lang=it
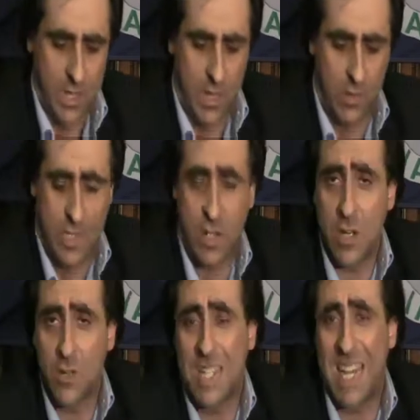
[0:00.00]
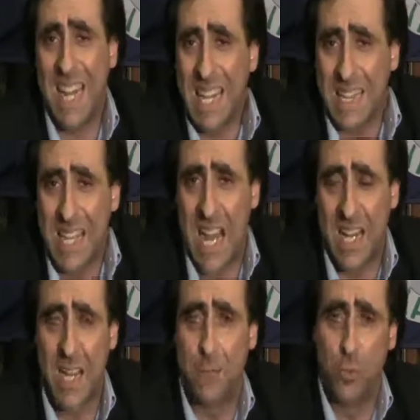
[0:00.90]
di condizioni così
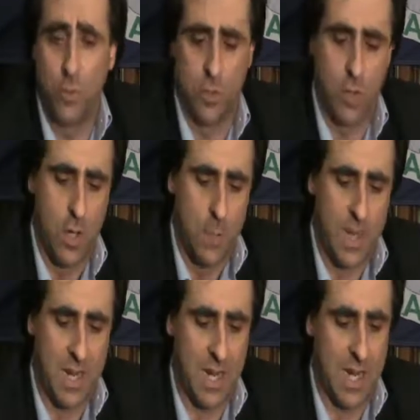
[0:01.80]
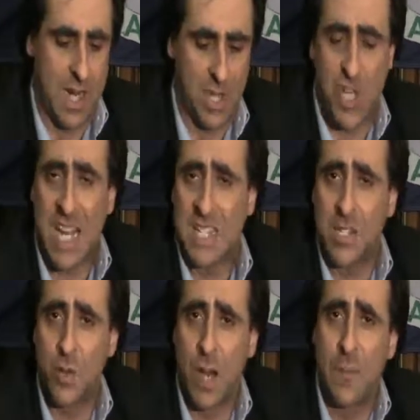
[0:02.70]
elittarie appunto per
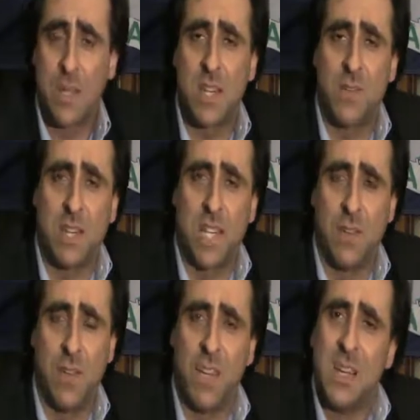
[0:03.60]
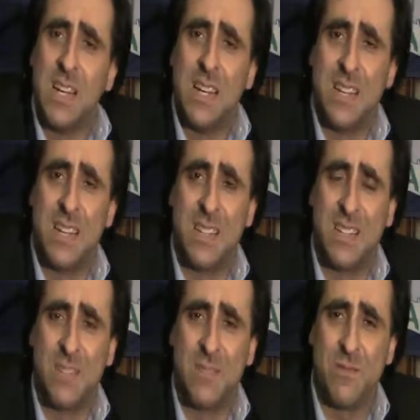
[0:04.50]
l'accesso ai preservativi
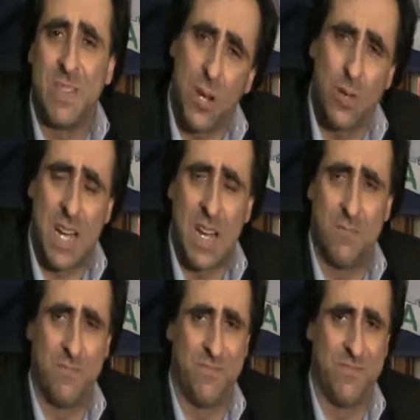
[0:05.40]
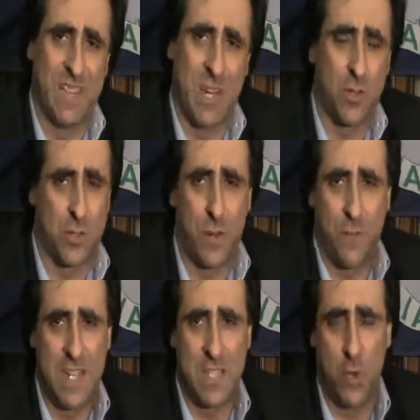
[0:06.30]
eh, denota mh, a nostro
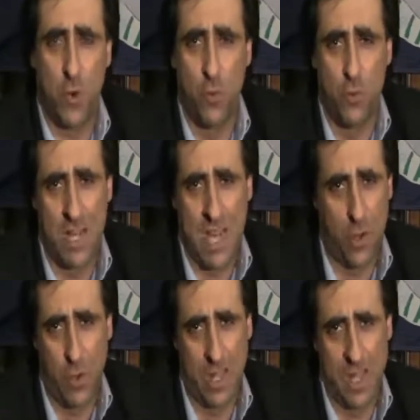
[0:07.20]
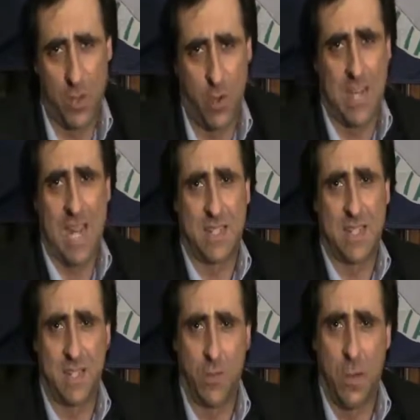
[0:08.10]
avviso un alone di
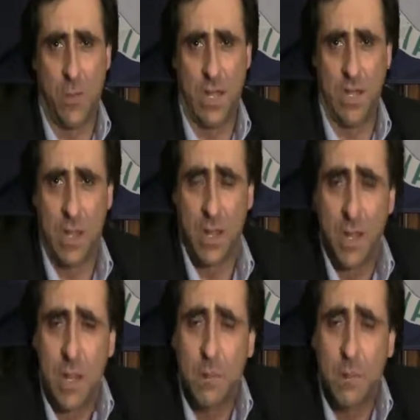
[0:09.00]
incoerenza sicuramente presente.